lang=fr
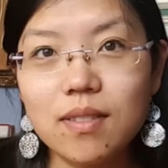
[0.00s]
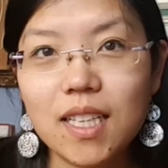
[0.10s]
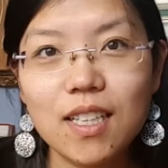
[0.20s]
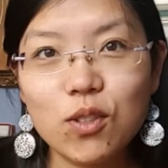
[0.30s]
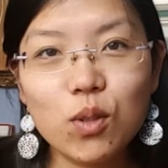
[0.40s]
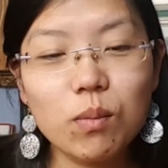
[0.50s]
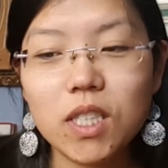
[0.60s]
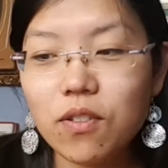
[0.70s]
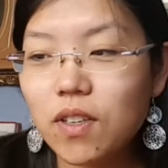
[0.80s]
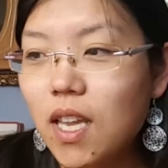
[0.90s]
15 jours,
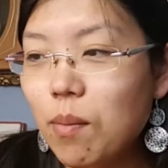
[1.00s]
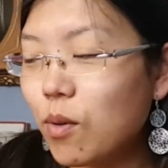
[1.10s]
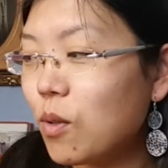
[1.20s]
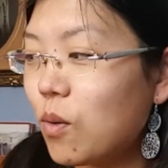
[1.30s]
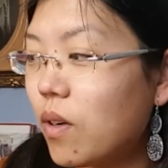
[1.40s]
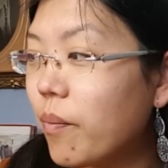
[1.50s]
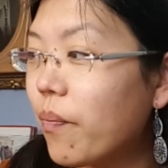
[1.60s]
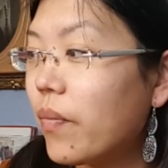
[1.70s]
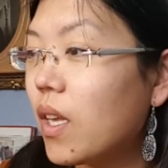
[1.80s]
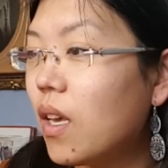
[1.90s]
mais j'ai fait n'importe quoi.
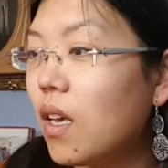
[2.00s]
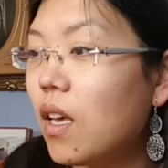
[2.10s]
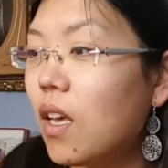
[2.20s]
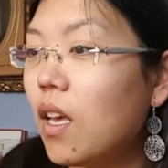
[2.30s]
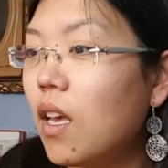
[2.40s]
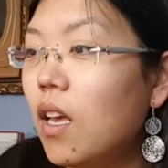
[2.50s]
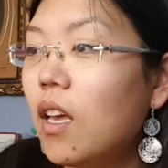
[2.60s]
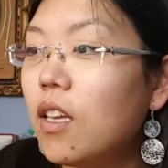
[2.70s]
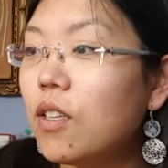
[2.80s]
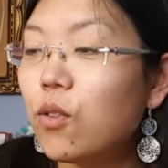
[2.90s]

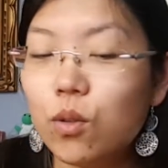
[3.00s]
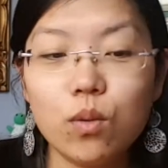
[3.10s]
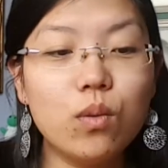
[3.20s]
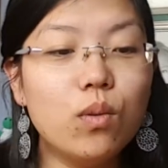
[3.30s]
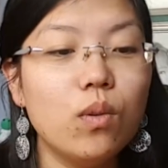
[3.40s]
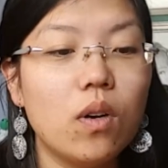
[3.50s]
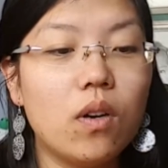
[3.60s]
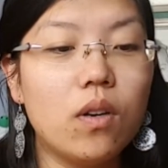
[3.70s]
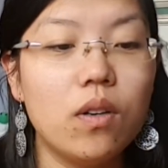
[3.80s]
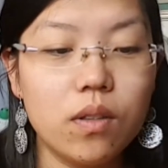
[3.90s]
Du coup,
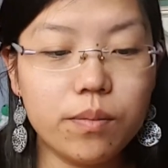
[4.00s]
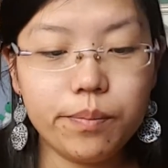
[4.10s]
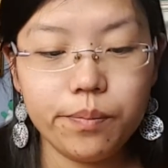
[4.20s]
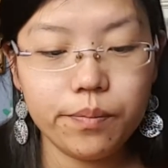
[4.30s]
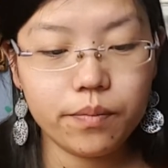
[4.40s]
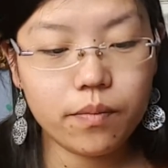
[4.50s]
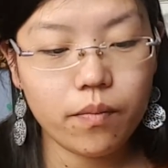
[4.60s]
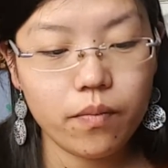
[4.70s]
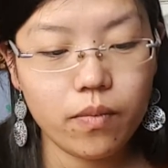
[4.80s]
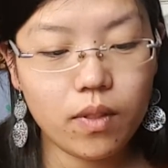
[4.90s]
euh,
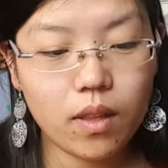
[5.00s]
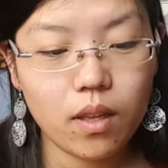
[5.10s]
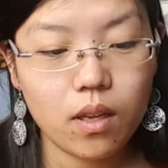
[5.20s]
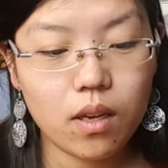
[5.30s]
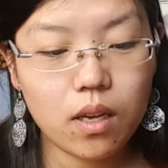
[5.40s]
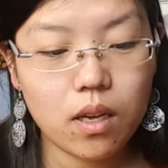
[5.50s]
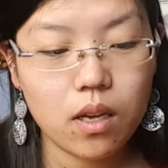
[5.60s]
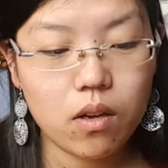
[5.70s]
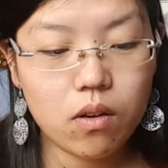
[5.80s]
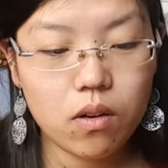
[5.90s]

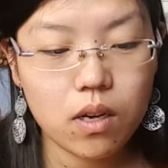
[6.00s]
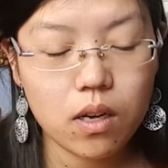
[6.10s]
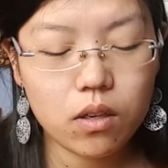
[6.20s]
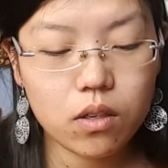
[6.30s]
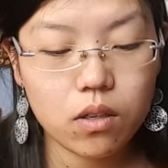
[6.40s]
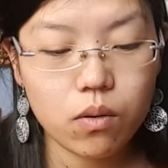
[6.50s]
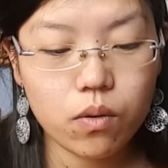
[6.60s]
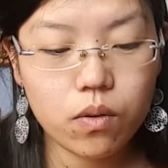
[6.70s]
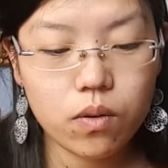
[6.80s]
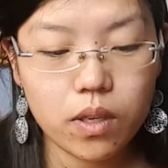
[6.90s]
euh,
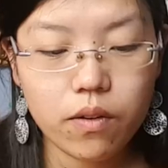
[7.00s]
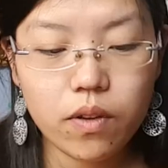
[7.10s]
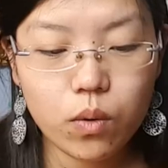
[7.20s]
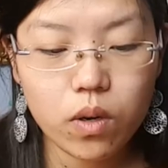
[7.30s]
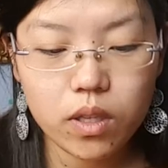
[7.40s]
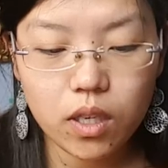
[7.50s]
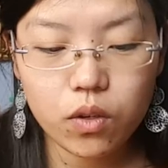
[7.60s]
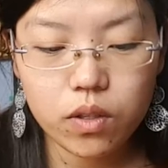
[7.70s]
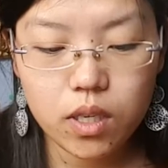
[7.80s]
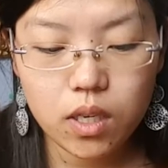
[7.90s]
il y avait eu un
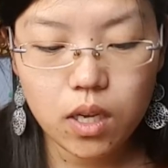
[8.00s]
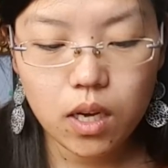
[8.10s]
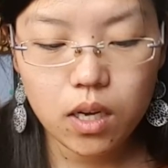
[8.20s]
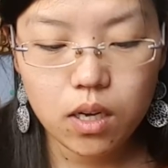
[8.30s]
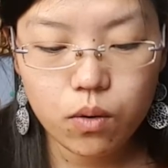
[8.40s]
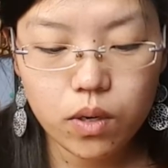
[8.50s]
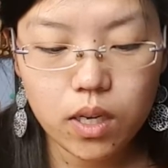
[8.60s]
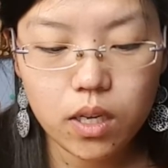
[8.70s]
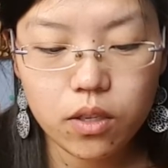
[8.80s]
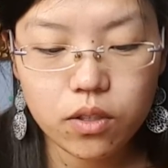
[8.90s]
tricoté au
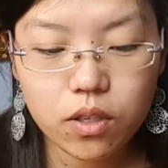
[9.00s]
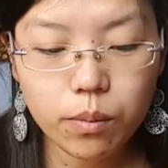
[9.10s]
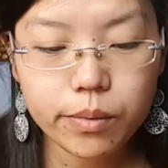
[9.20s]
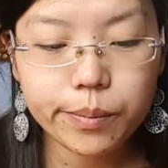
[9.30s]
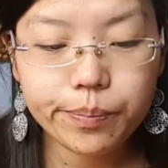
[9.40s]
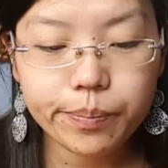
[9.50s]
kaléidoscope.